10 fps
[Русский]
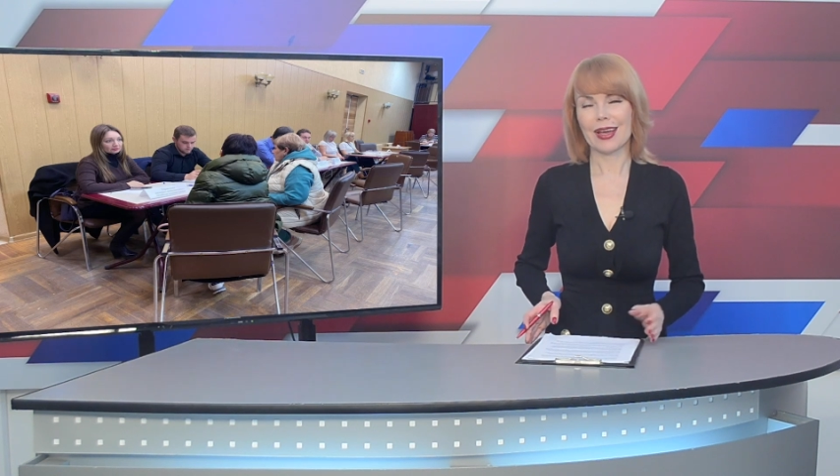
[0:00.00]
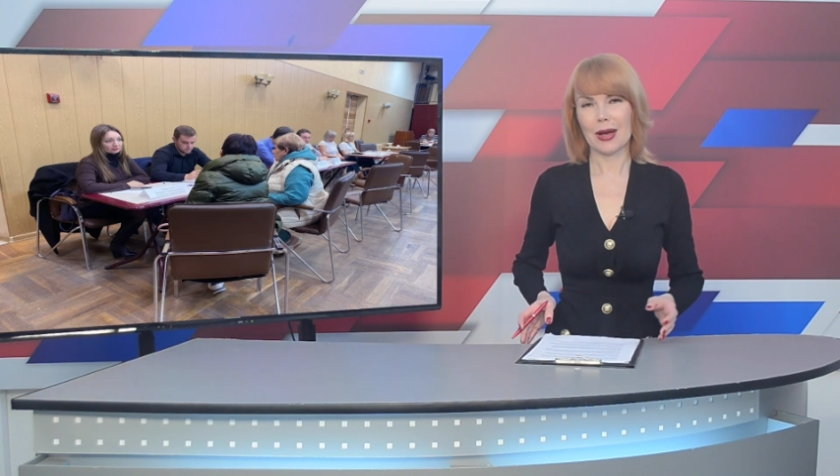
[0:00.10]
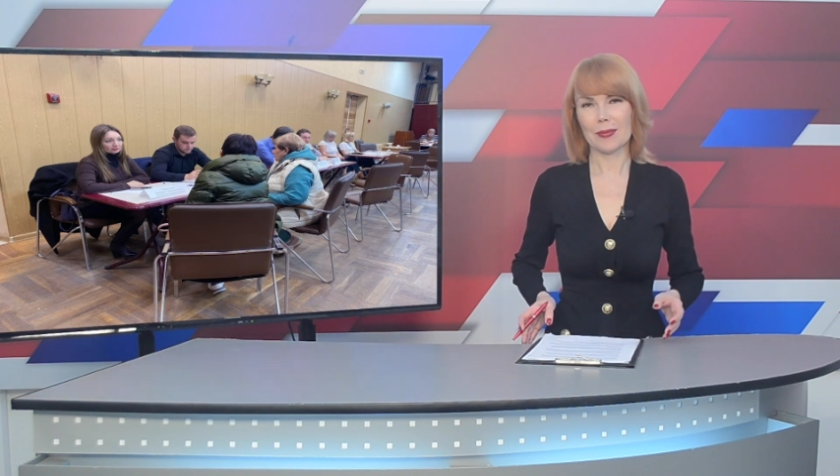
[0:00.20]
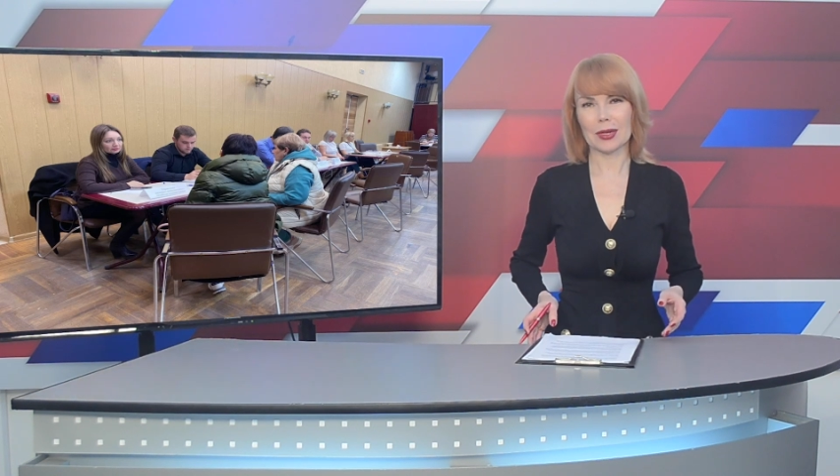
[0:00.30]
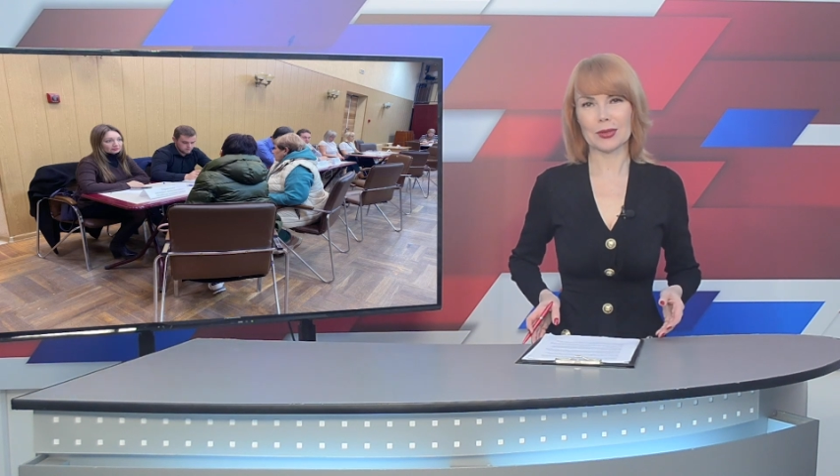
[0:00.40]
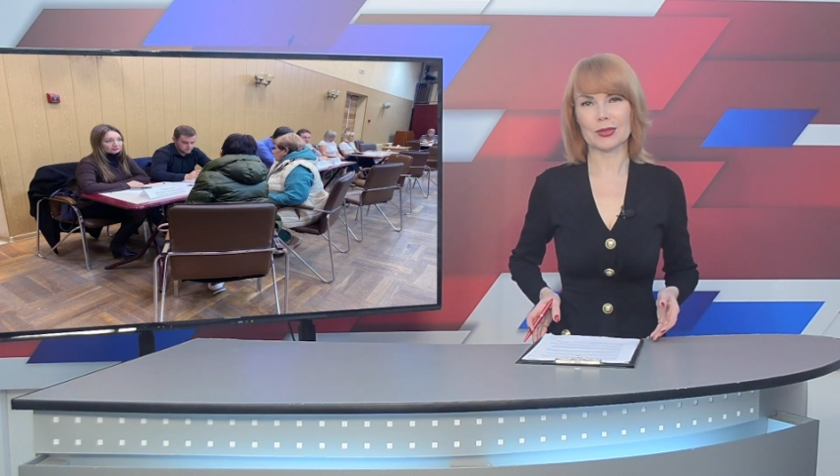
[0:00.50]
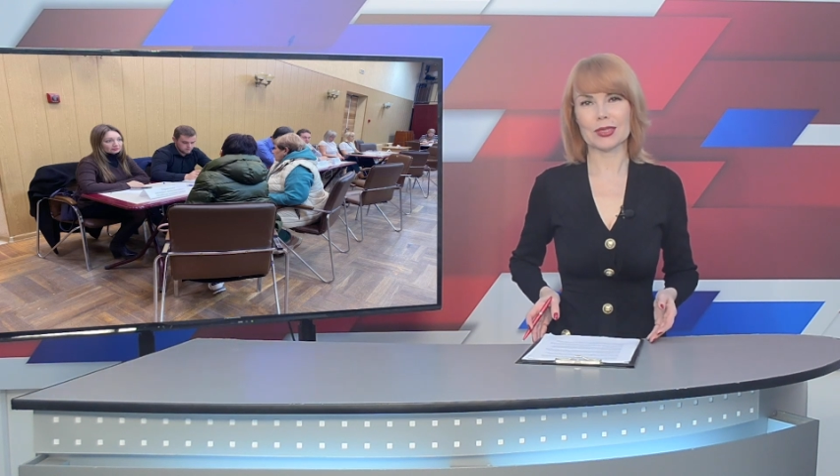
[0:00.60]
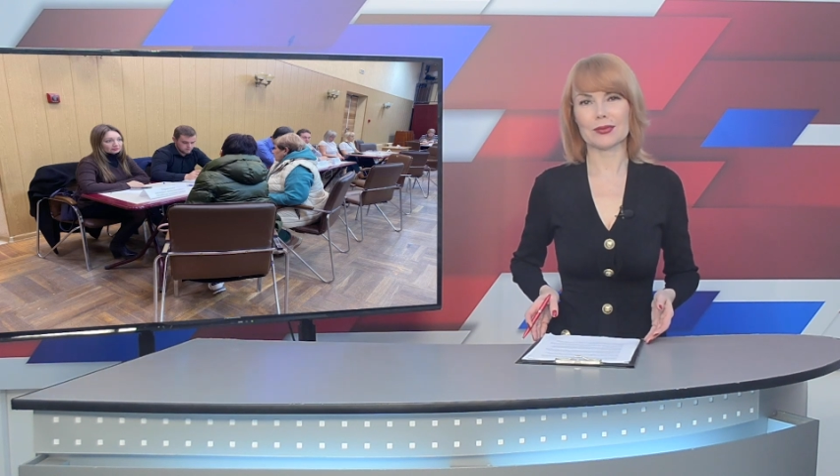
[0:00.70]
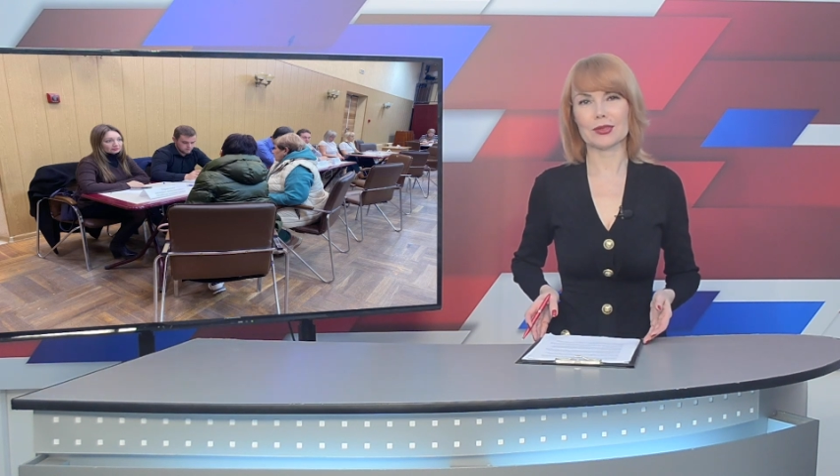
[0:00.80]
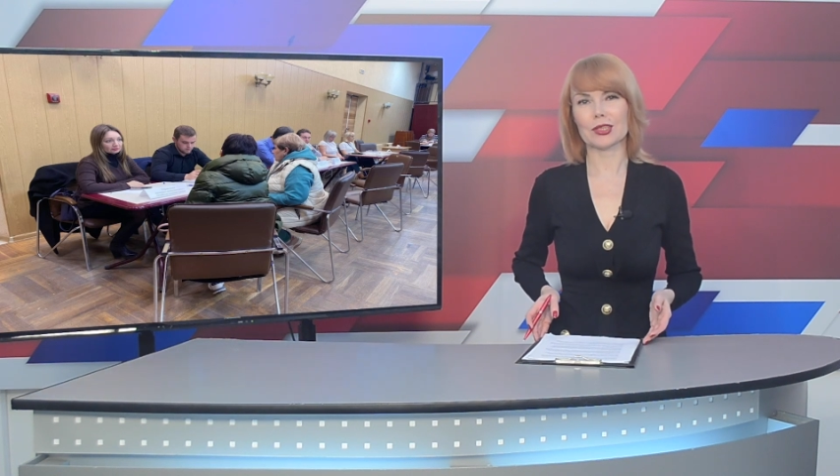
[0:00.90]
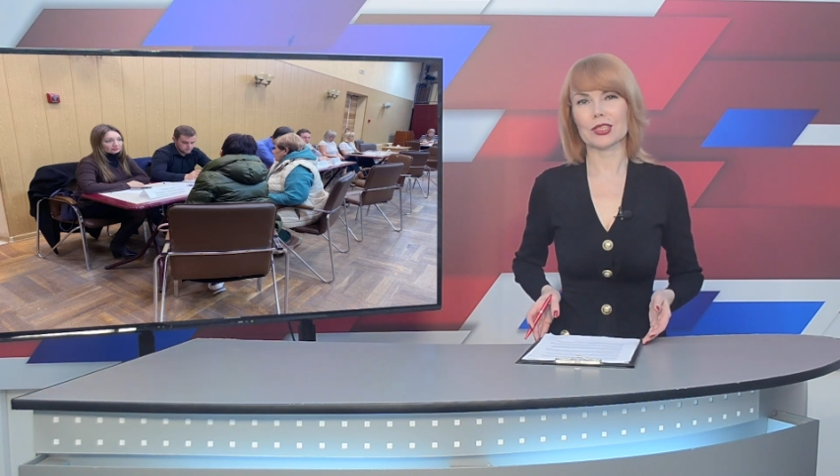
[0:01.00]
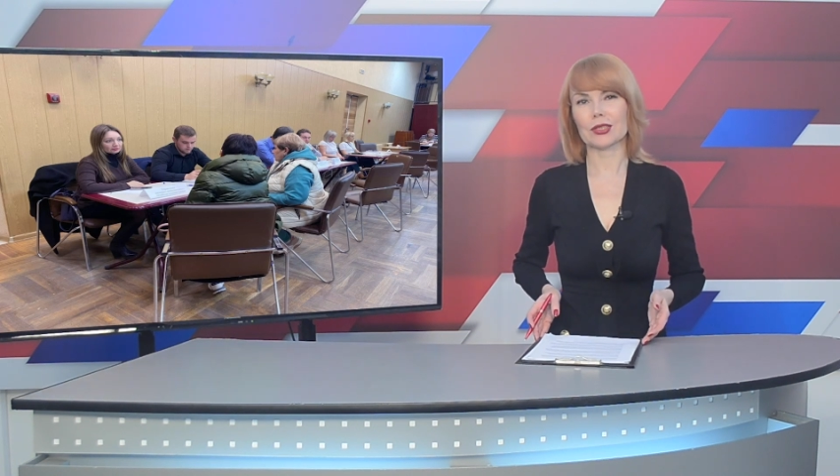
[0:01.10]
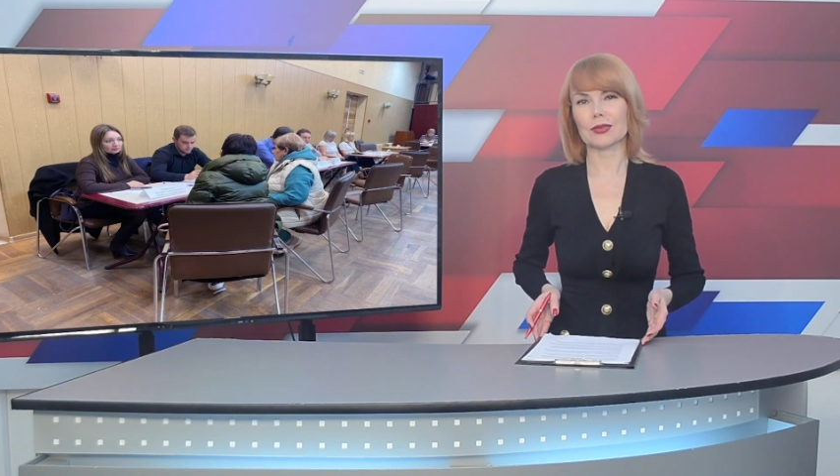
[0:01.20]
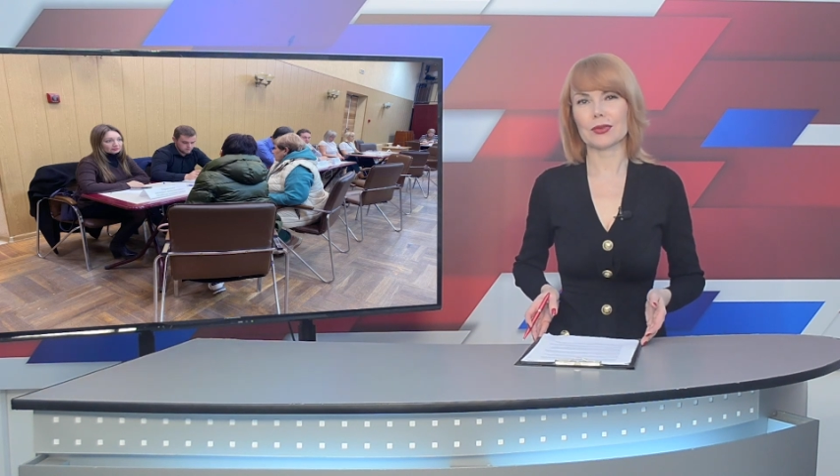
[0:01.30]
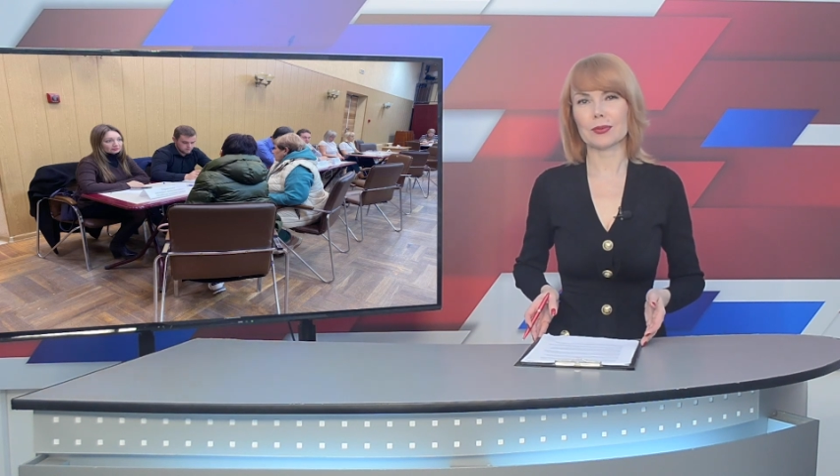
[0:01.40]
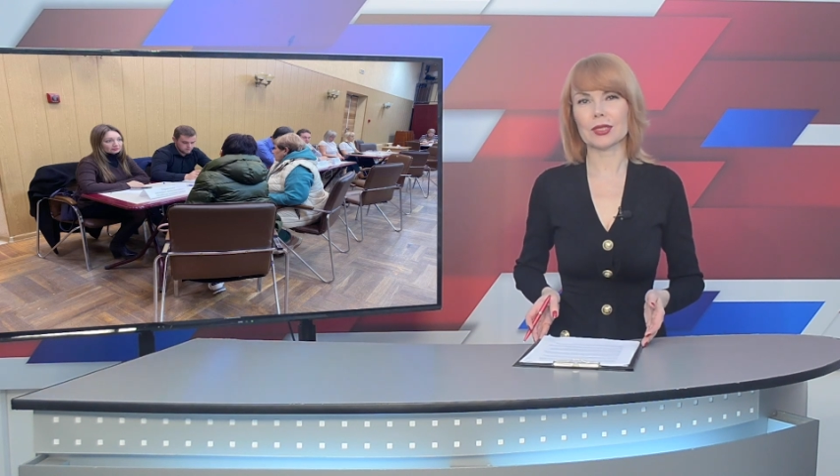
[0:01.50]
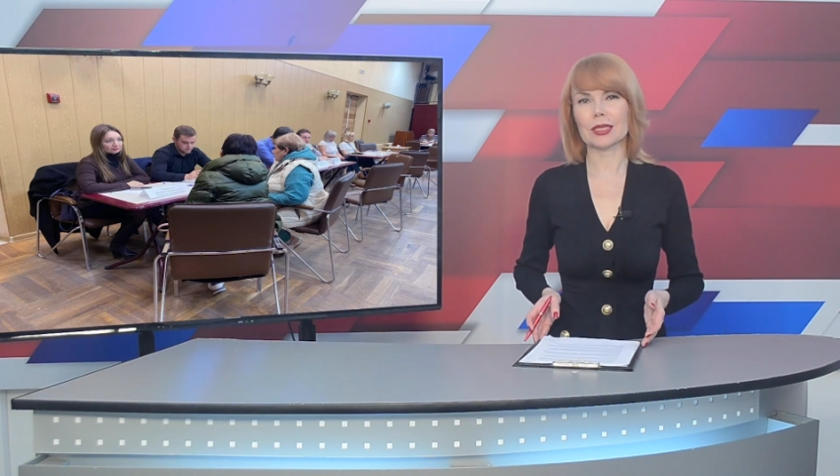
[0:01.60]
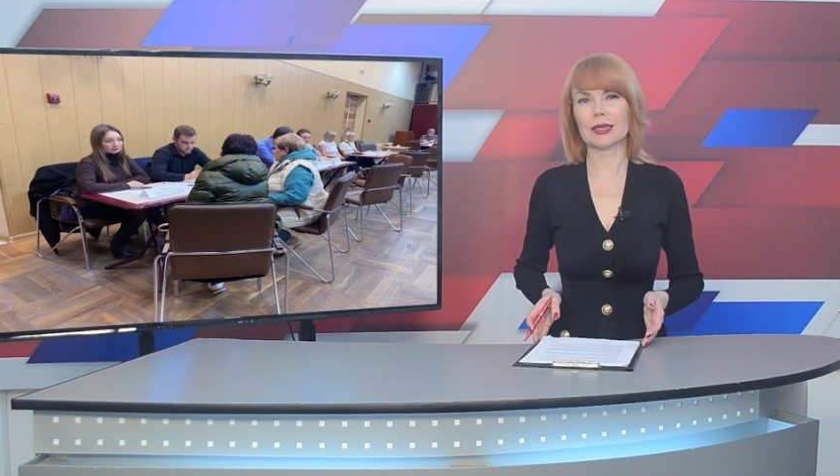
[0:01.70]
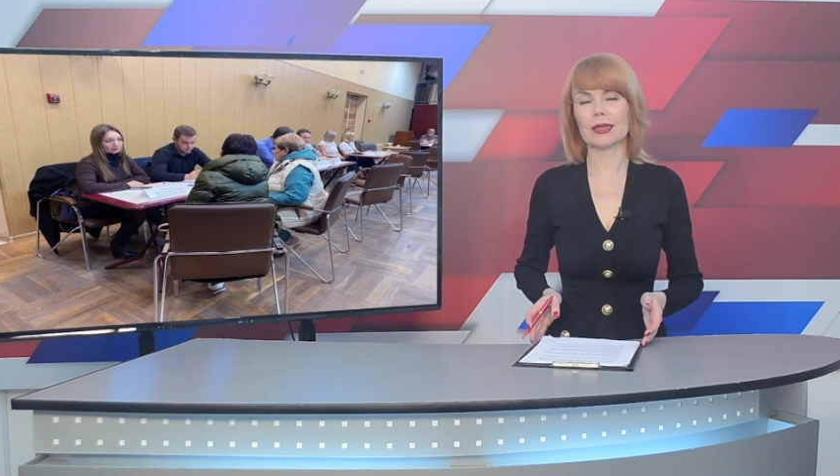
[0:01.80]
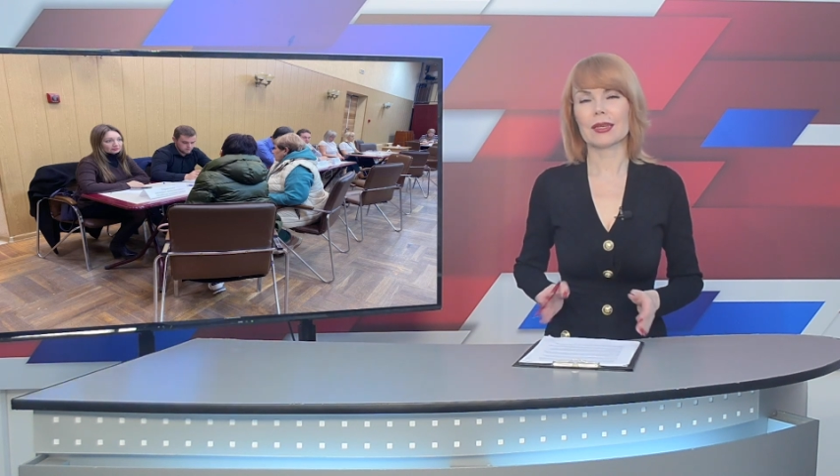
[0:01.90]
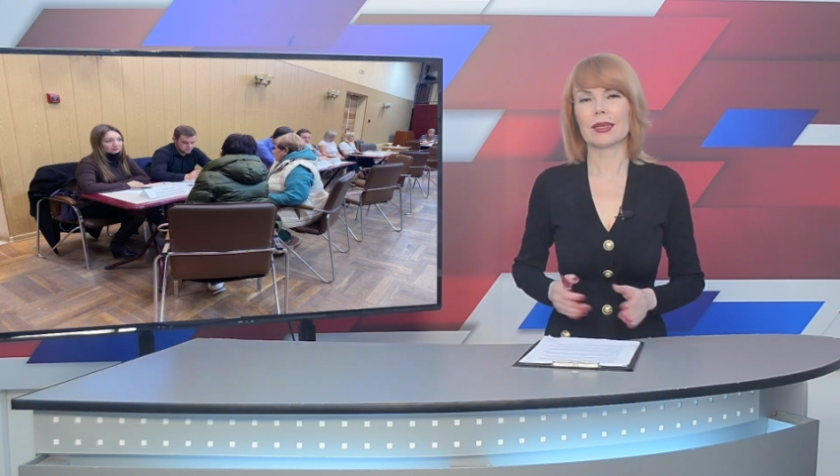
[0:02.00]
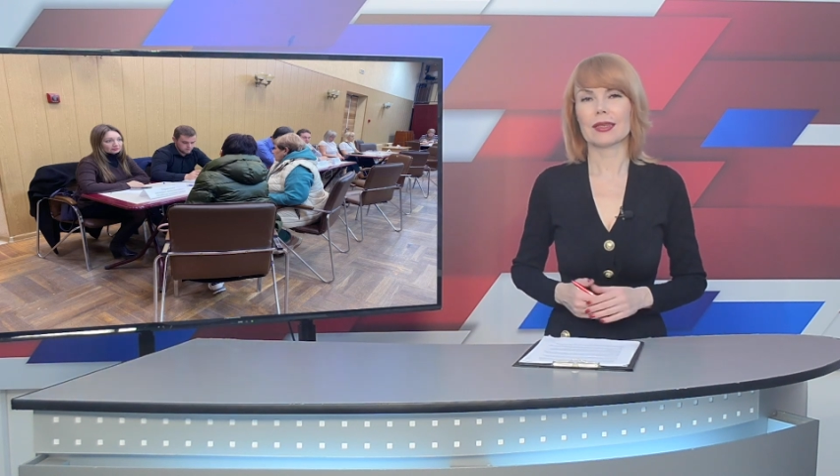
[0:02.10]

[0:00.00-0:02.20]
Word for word: А партнер сегодняшнего выпуска –